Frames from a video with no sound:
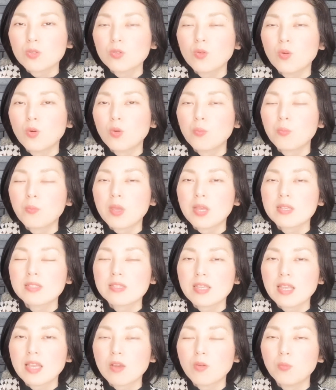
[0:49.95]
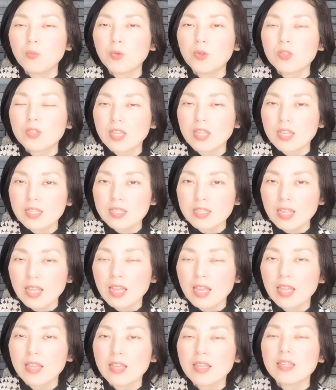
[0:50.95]
う本命星を持ってい
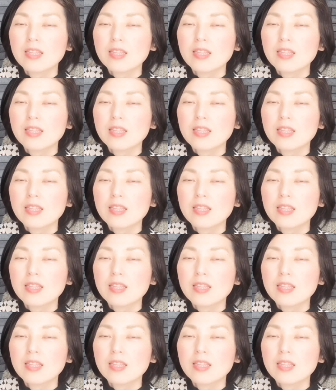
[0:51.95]
て